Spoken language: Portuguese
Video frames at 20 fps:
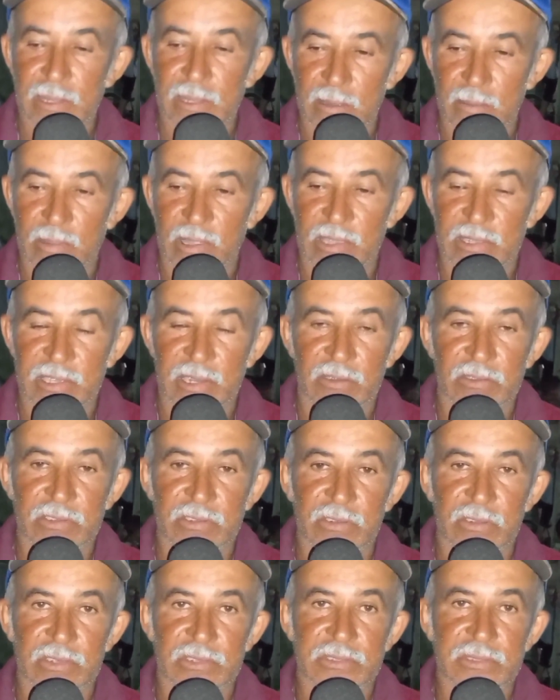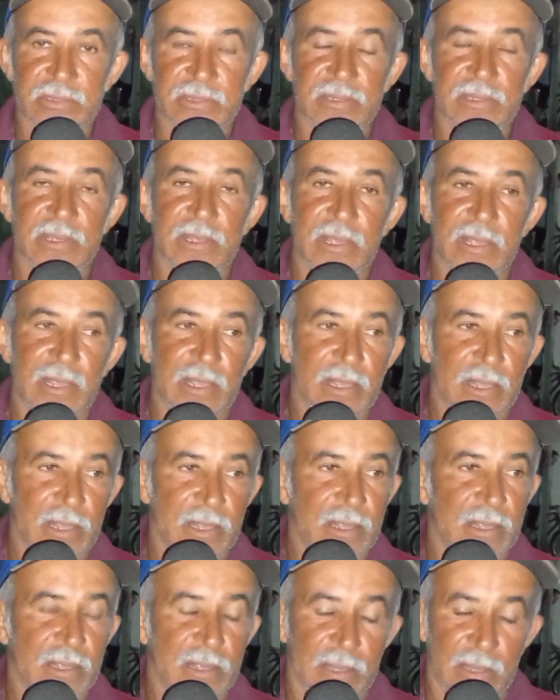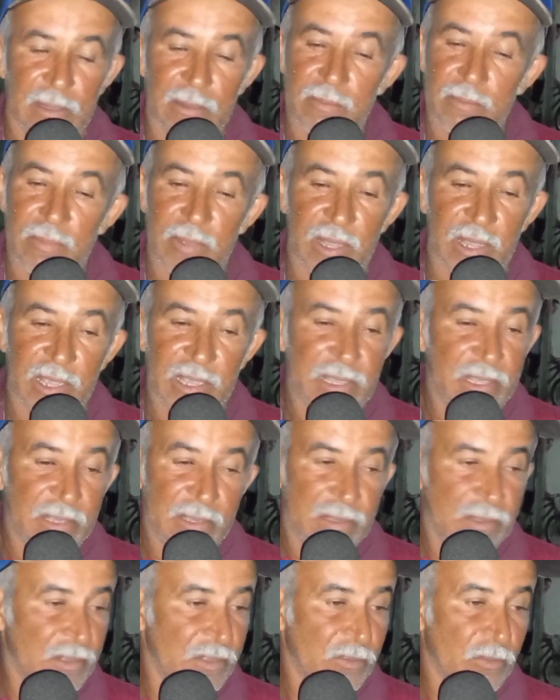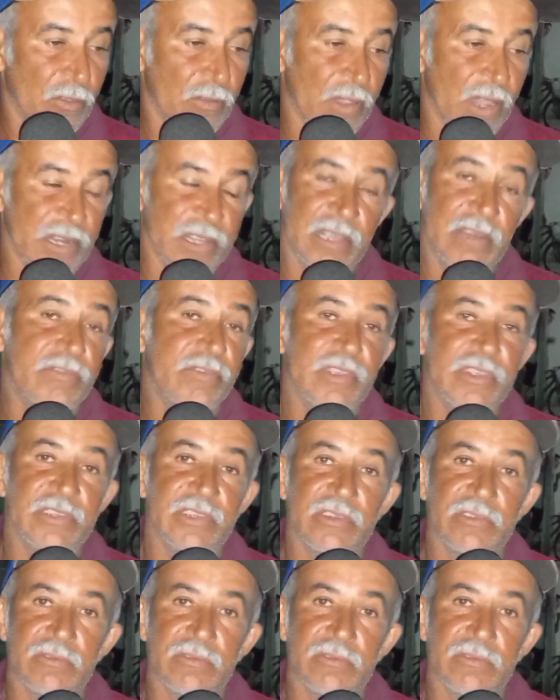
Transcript: para retirar os troços. Mas em Covaria ele fez isso